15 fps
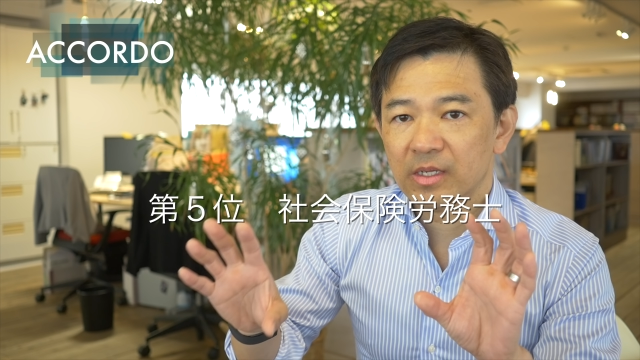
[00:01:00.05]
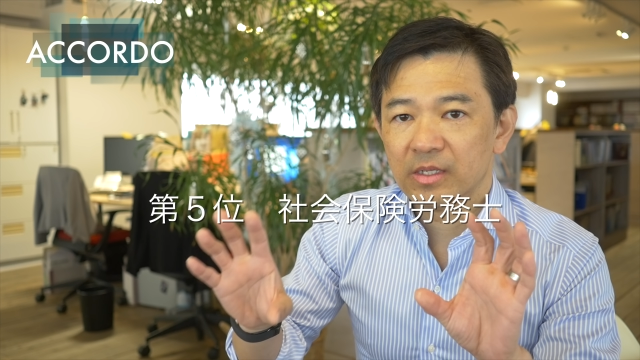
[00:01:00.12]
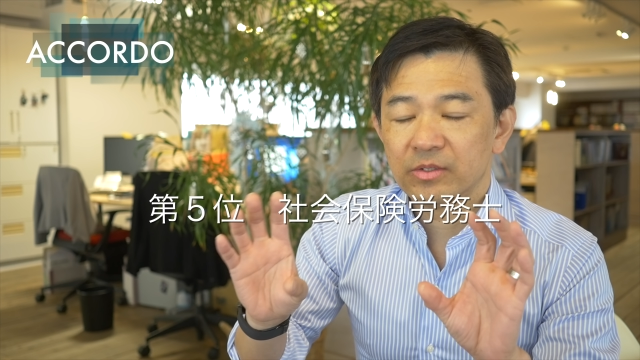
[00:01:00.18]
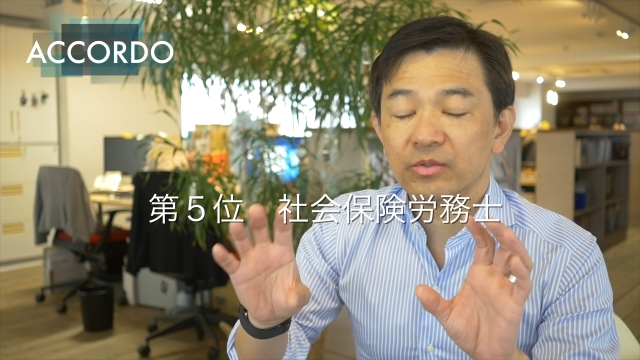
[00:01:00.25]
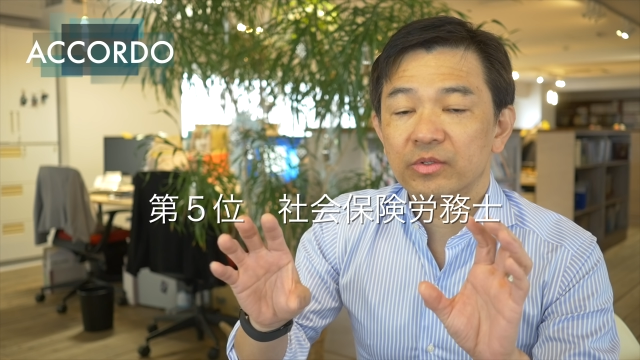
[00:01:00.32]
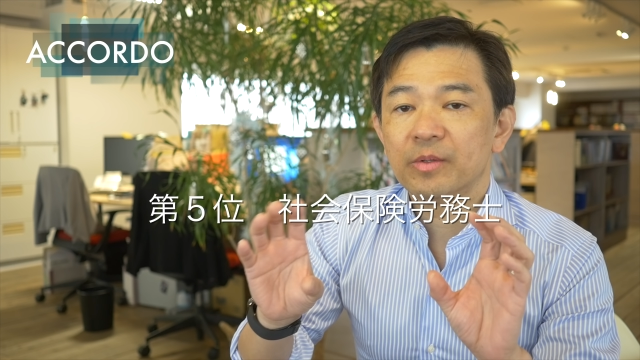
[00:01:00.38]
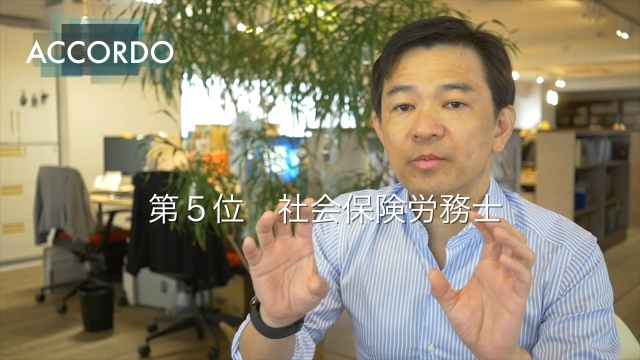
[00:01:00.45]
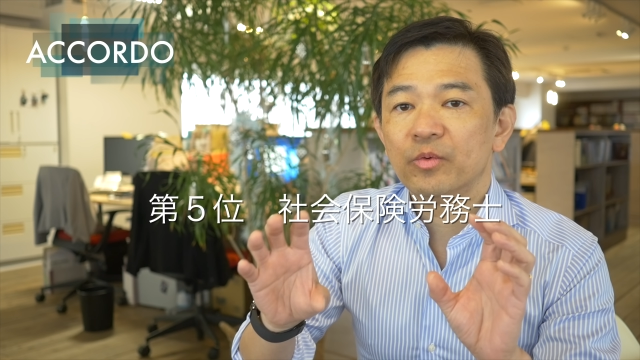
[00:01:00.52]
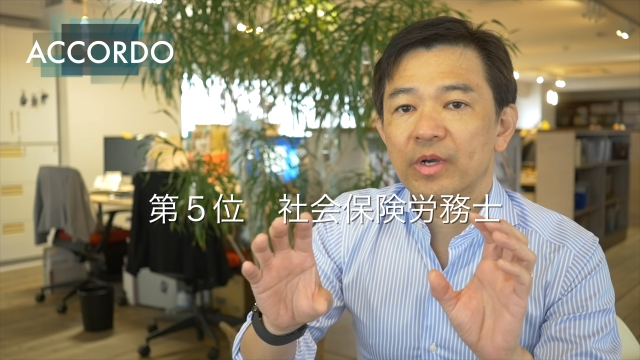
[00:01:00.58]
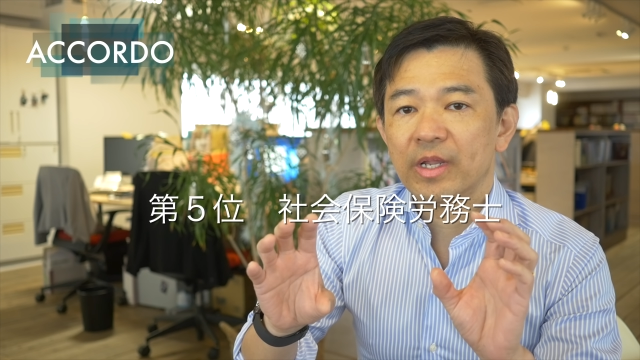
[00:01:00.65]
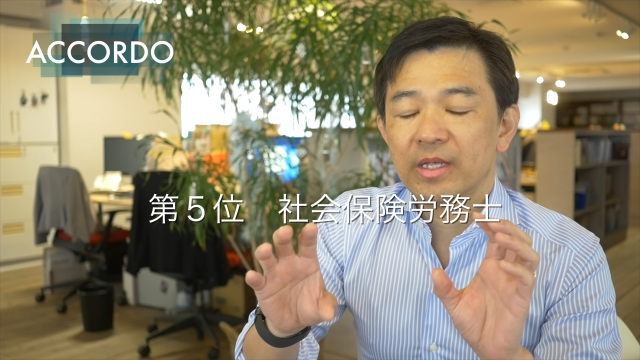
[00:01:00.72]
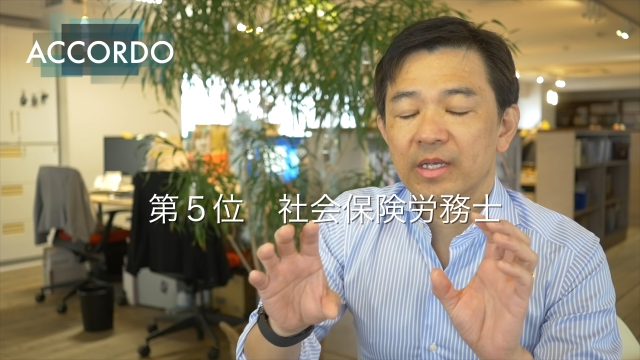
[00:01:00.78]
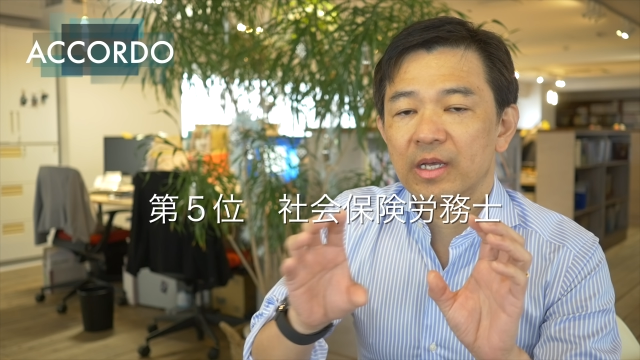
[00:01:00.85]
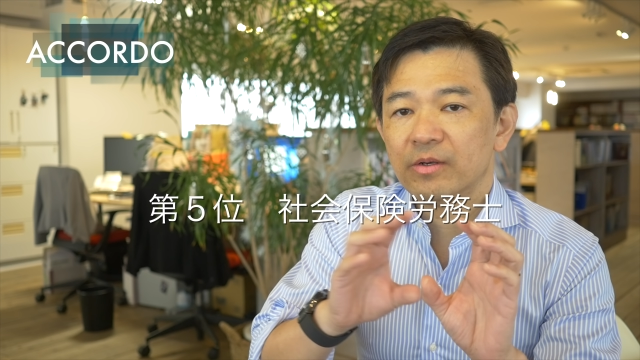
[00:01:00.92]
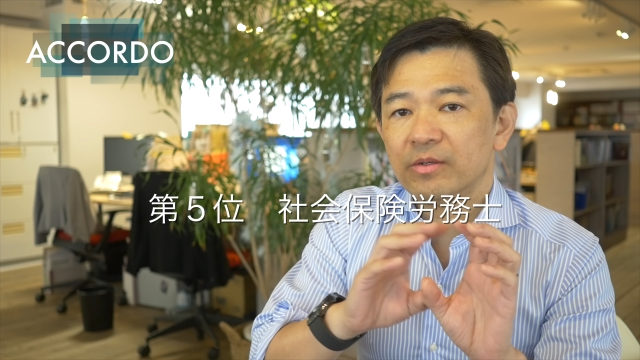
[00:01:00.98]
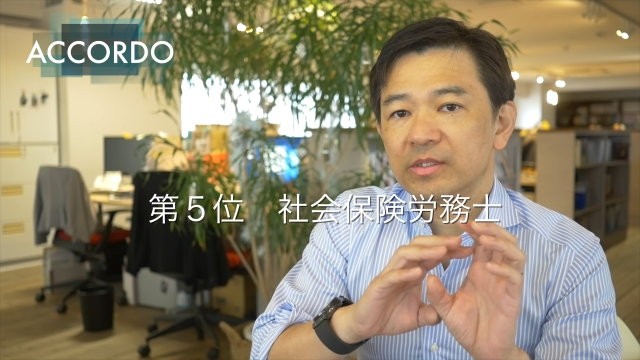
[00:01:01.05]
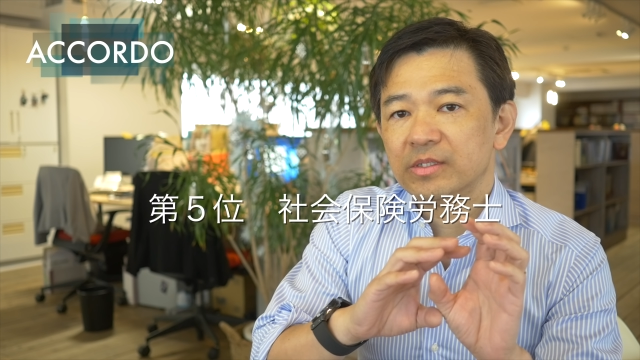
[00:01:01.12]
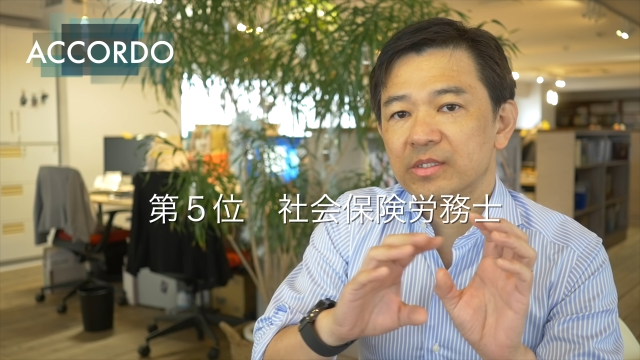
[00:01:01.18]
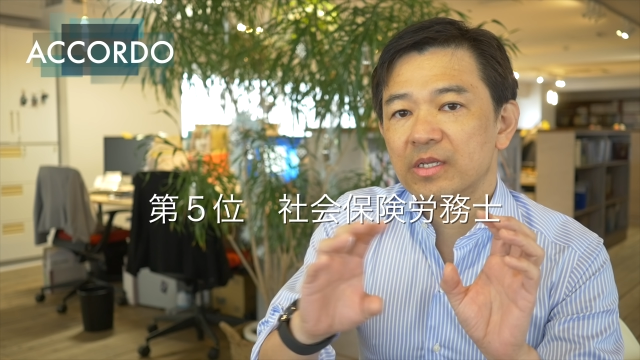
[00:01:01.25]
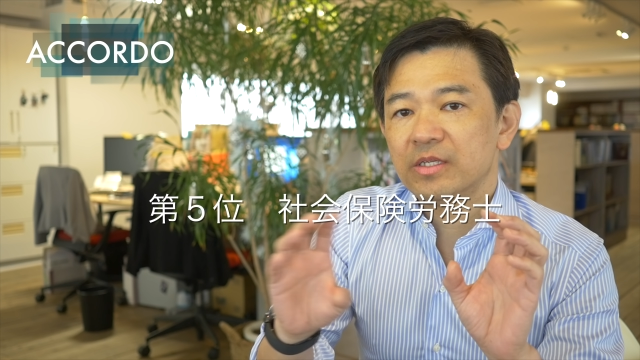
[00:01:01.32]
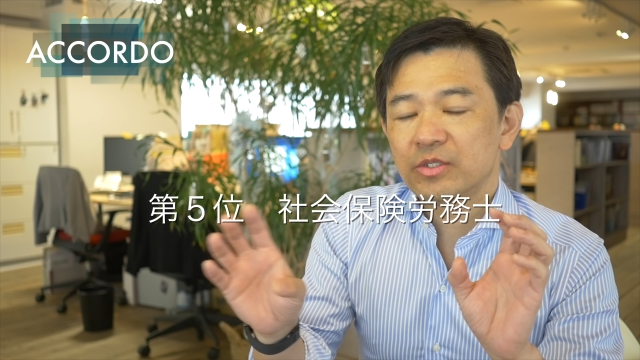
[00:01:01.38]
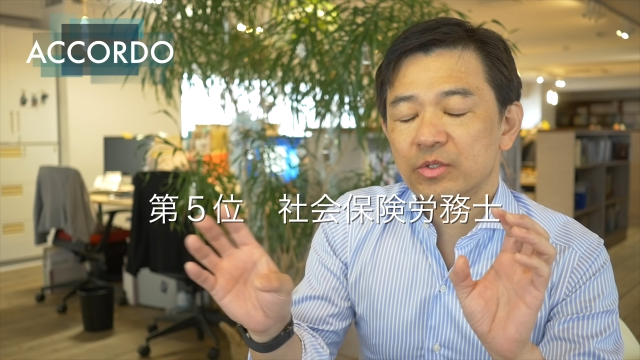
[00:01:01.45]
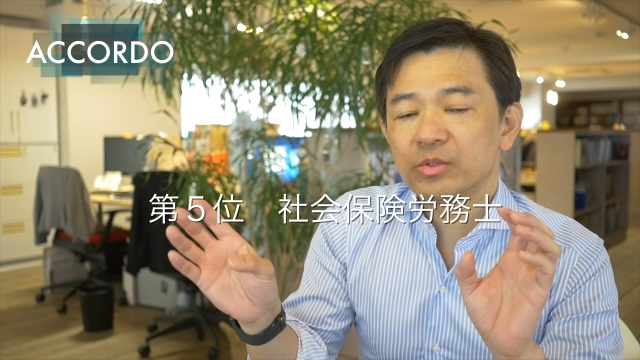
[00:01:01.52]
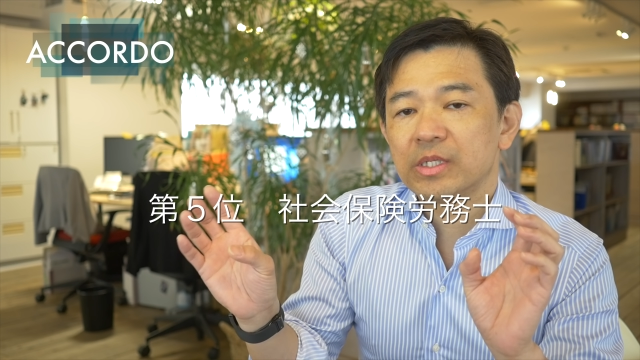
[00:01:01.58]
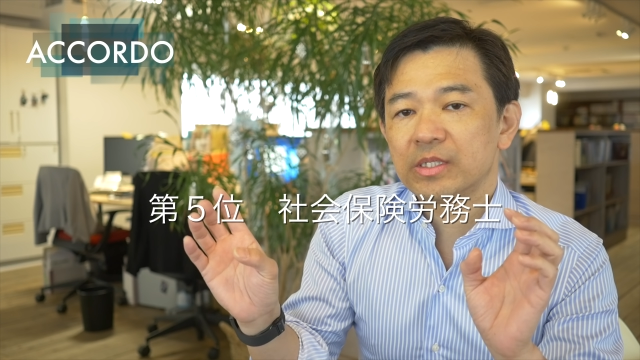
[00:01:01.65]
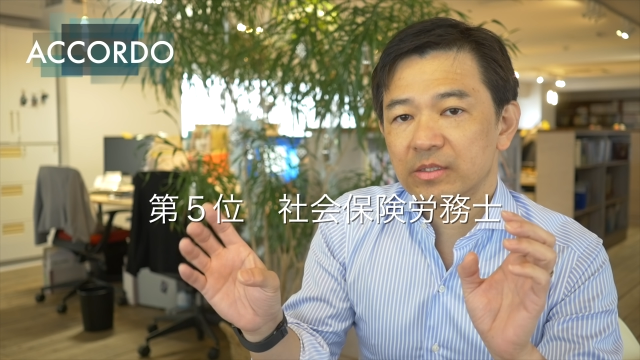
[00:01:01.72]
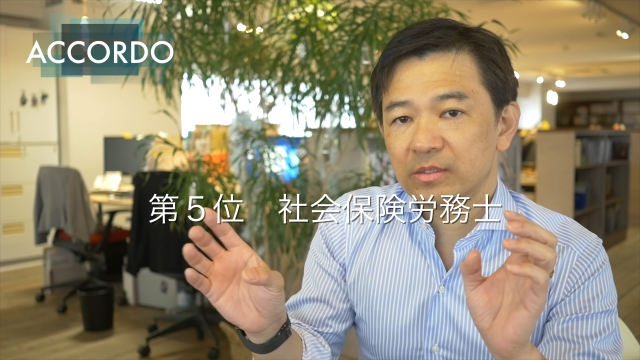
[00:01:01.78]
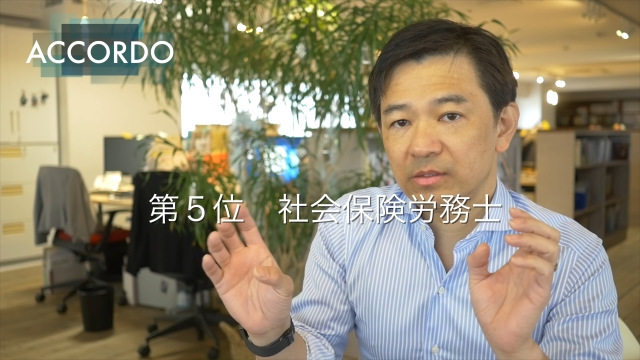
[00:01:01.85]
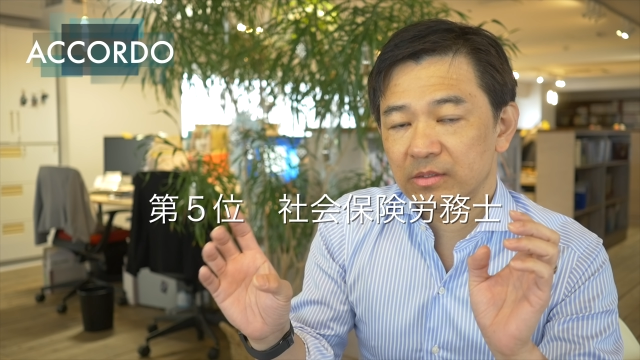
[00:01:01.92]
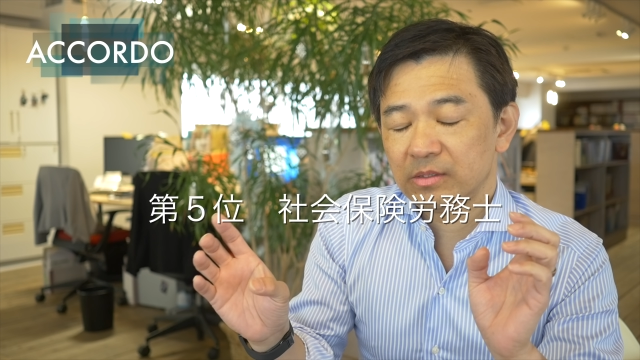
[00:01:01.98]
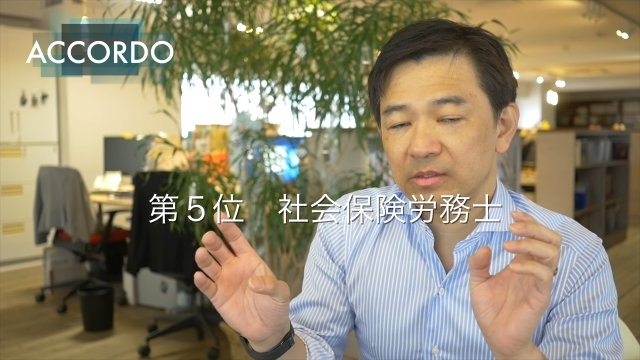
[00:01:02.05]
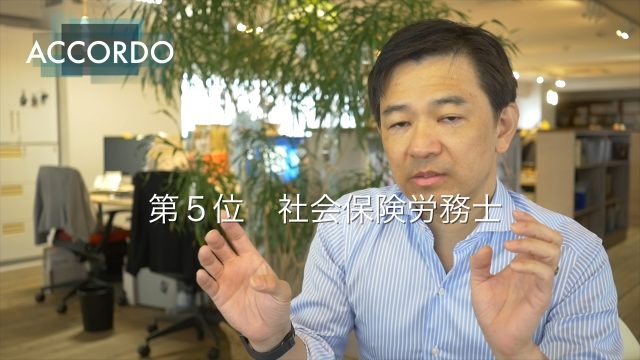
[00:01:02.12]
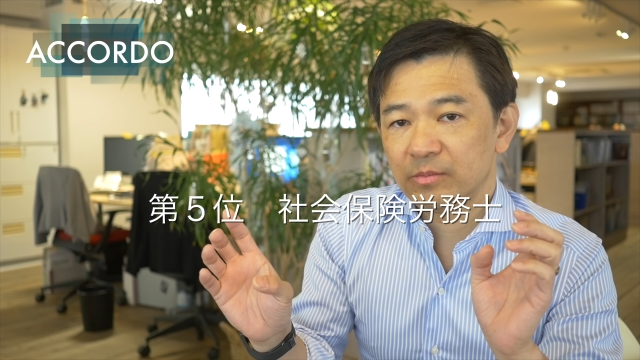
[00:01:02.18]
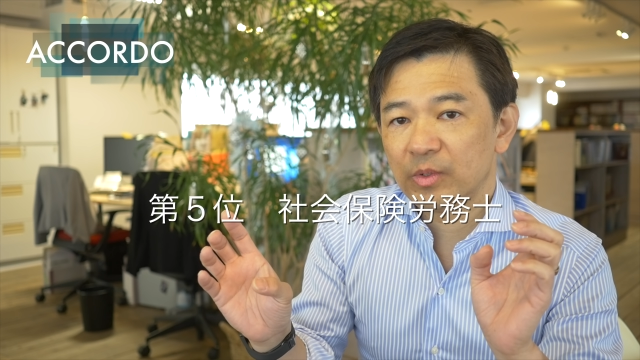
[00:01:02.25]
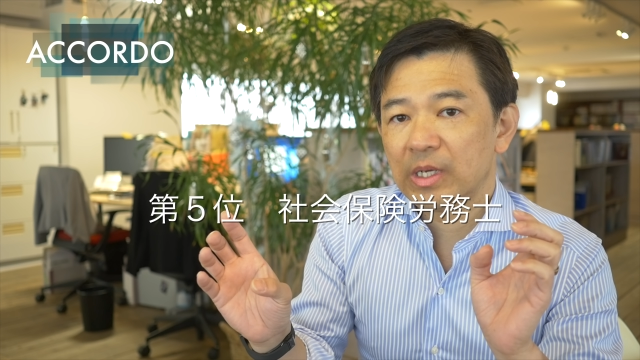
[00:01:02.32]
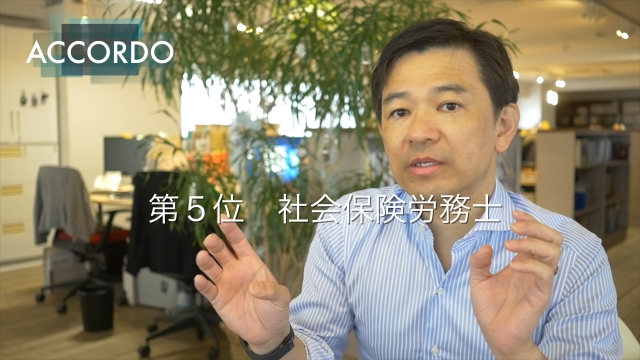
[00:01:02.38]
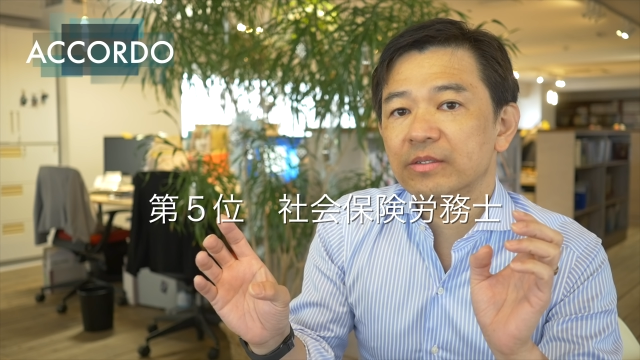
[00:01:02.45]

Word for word: そういったものをねあの一斉に調査するのがあ